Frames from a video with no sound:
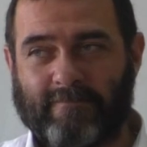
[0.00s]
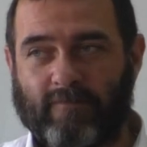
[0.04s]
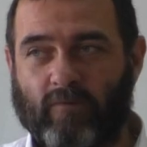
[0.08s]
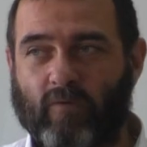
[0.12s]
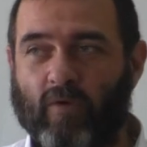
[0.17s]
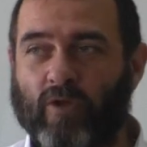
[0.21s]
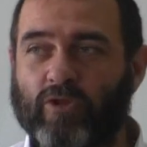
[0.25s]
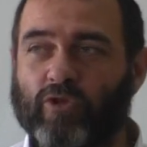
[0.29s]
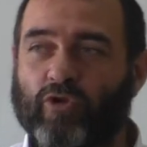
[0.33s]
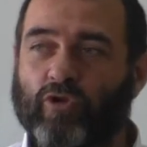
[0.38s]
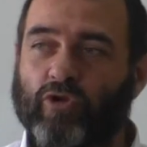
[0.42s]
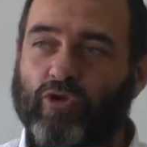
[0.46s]

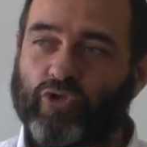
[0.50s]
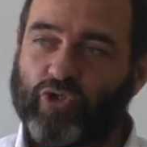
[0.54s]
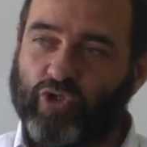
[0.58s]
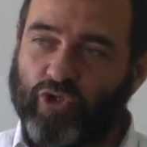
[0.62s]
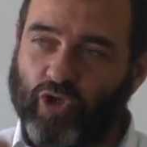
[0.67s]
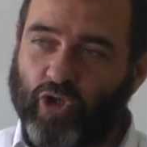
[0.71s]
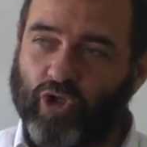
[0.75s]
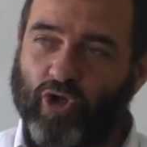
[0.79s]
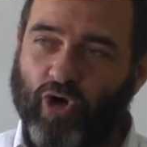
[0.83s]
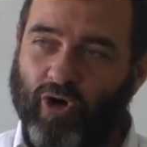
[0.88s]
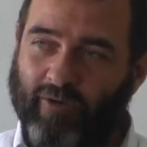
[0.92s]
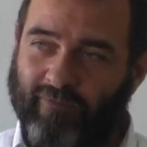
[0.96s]
Cuando a
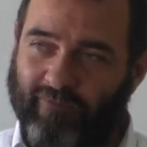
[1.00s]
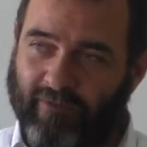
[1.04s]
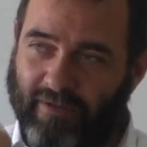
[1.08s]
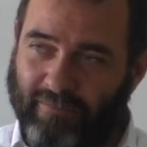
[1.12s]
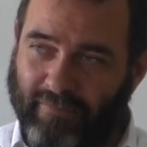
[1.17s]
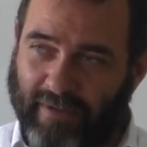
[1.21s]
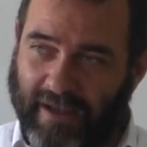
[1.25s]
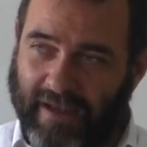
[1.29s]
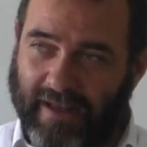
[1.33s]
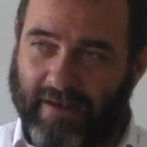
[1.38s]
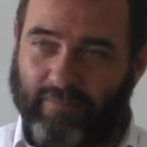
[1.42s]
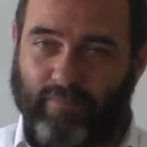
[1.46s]
nosotros nos va
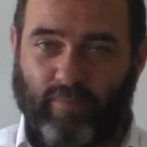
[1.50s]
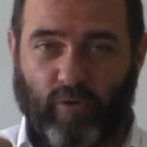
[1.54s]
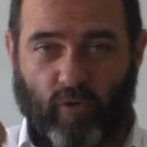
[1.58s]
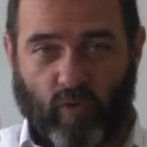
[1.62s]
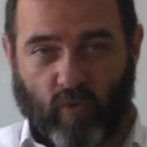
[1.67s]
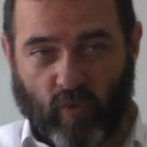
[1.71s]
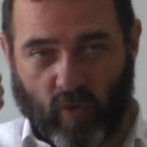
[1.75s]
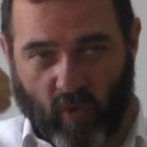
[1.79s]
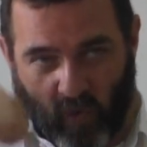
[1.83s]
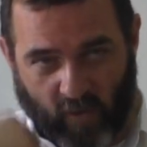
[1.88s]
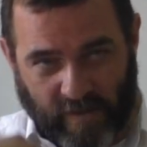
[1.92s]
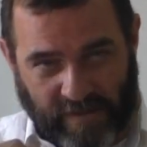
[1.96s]
mal por
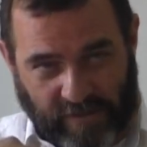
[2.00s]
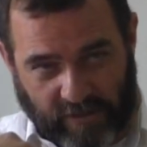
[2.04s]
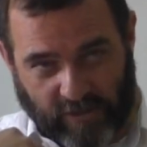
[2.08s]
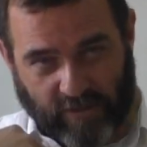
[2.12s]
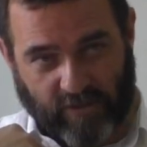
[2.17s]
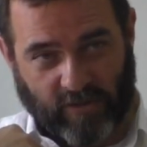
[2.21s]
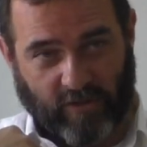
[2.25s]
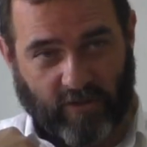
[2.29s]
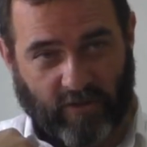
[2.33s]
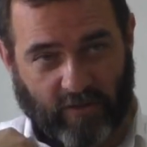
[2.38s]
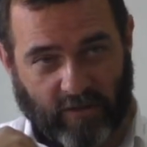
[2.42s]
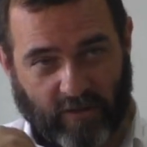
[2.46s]
un
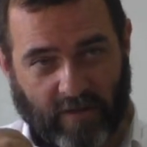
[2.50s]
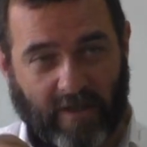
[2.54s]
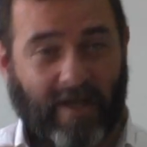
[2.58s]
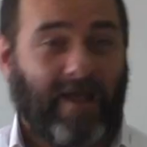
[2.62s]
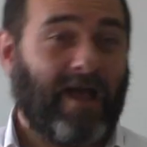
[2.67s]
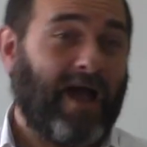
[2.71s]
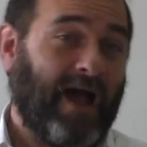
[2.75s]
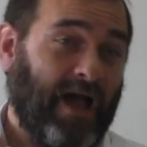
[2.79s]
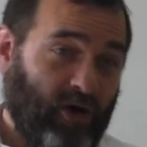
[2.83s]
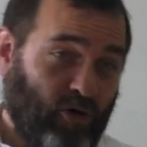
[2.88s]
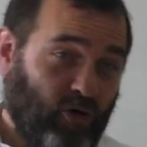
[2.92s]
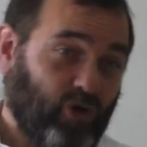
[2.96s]
juicio,
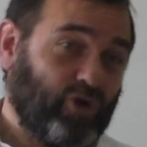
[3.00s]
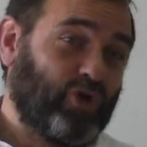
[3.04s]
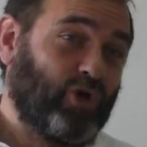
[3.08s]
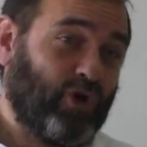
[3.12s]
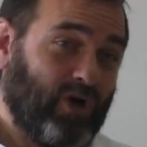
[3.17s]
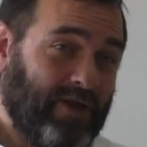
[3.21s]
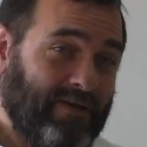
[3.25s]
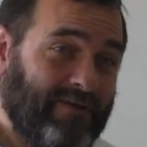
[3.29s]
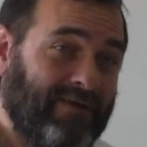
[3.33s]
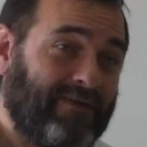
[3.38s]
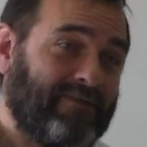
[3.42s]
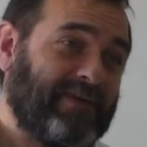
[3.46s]
al otro
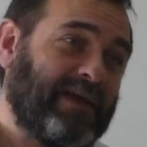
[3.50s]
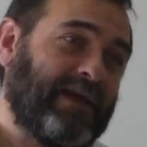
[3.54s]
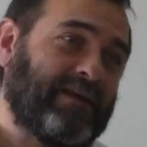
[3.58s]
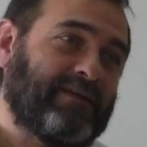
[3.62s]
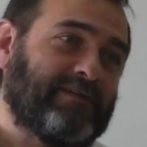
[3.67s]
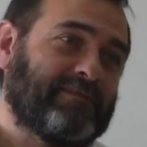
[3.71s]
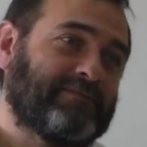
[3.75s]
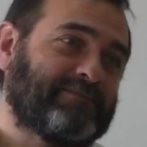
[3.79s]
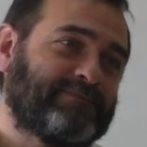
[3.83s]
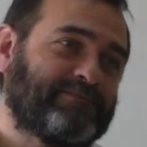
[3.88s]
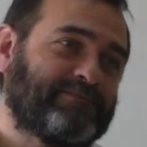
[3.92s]
le va bien.